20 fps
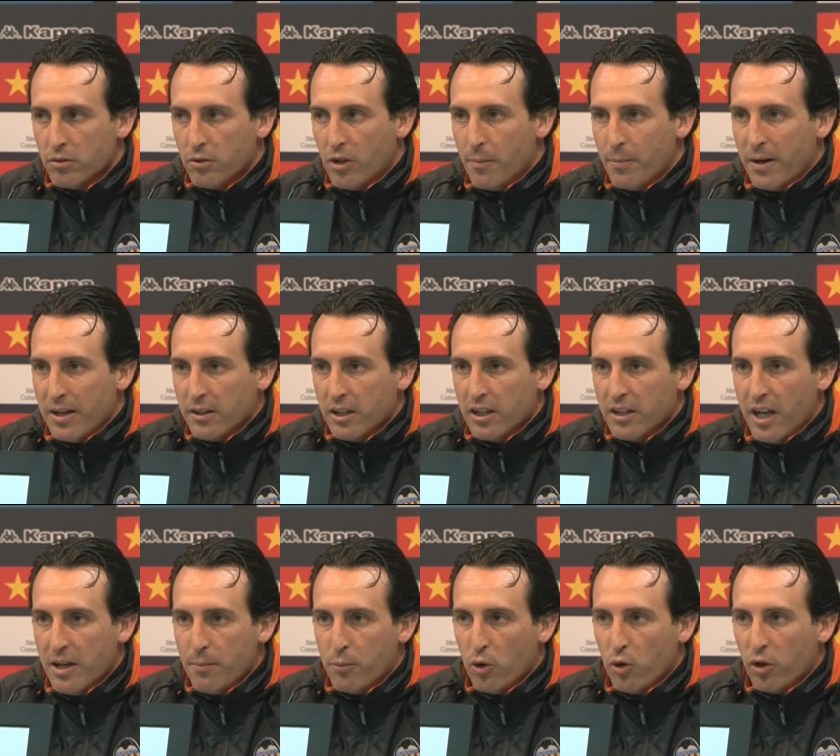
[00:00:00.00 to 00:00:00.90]
a partir de
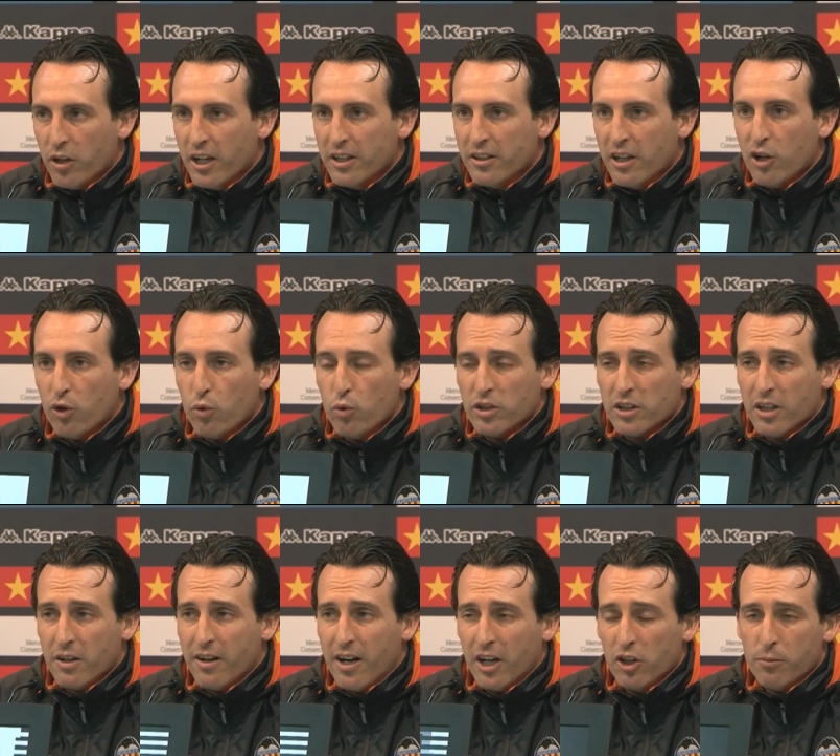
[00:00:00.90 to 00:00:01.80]
ahí, pues lógicamente el club está
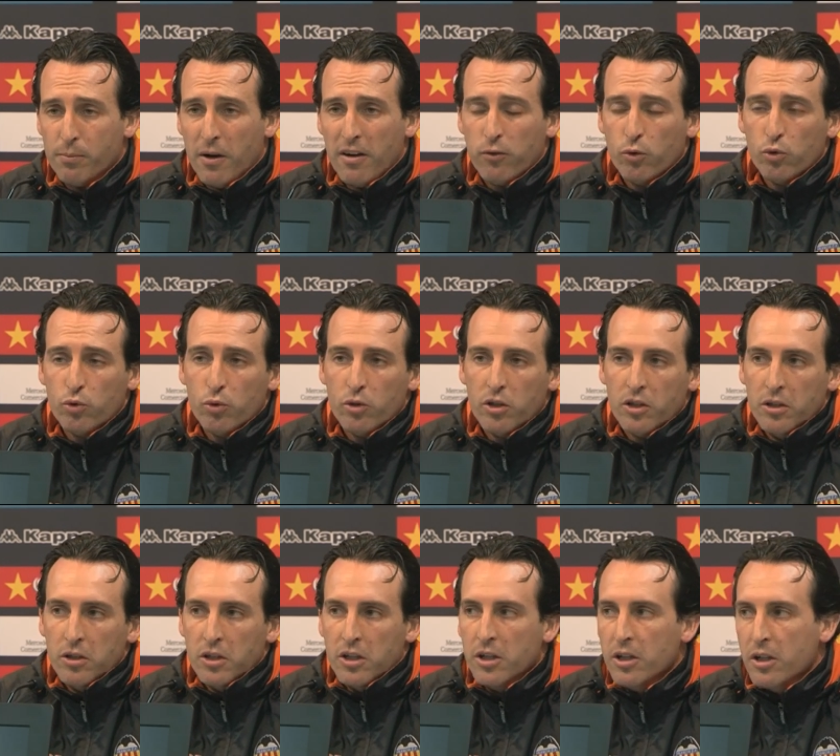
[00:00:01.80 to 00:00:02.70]
trabajando para el
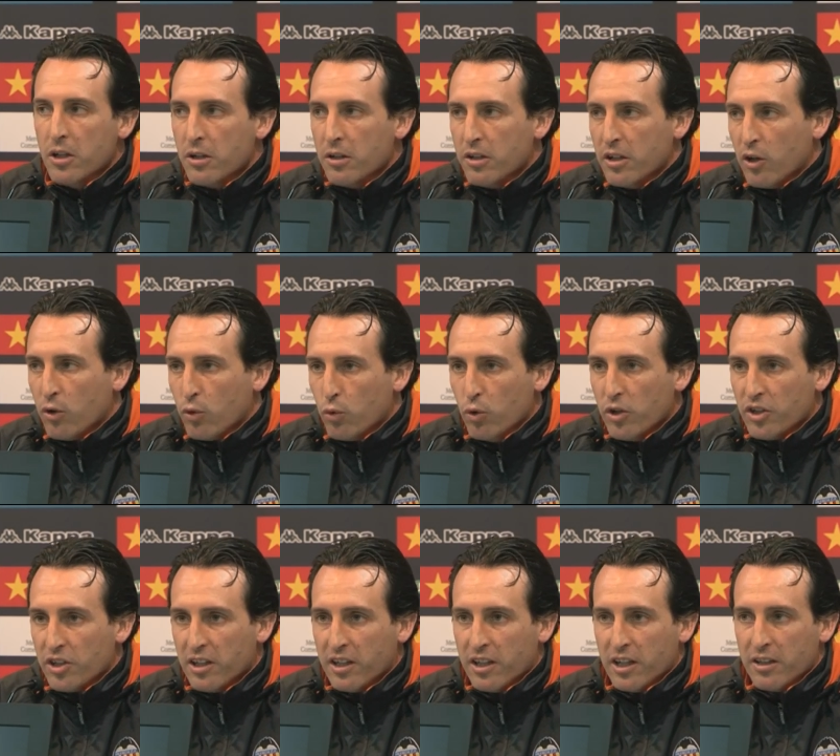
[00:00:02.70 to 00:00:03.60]
futuro y el club
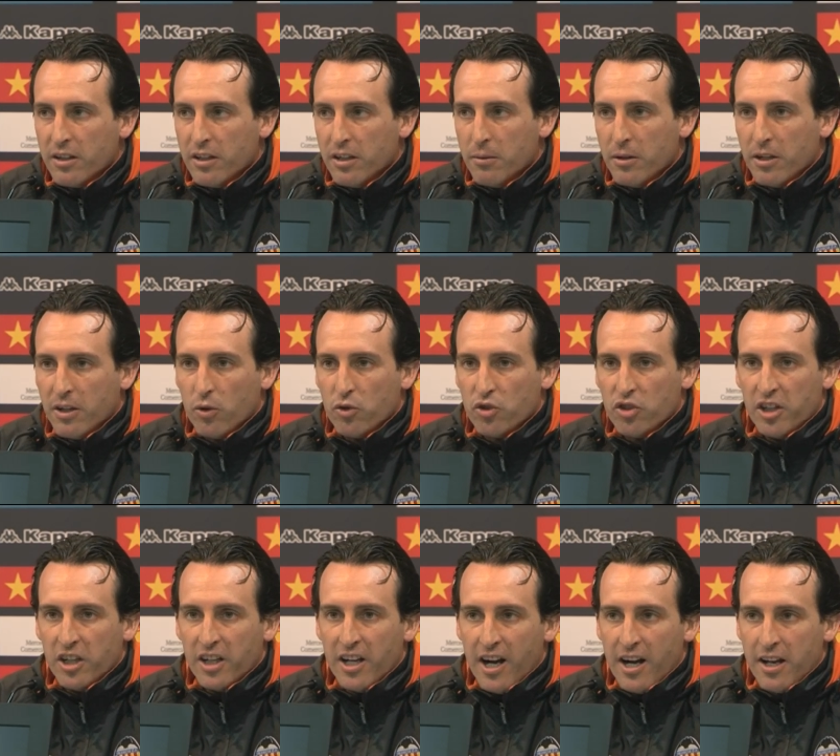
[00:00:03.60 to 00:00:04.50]
es el que tiene que
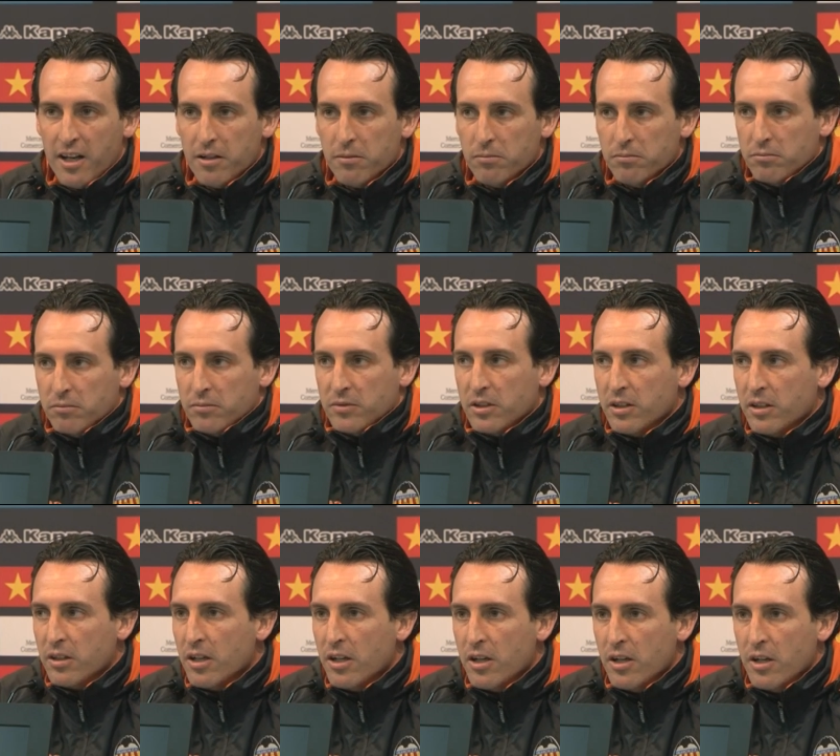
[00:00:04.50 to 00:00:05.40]
considerar eh,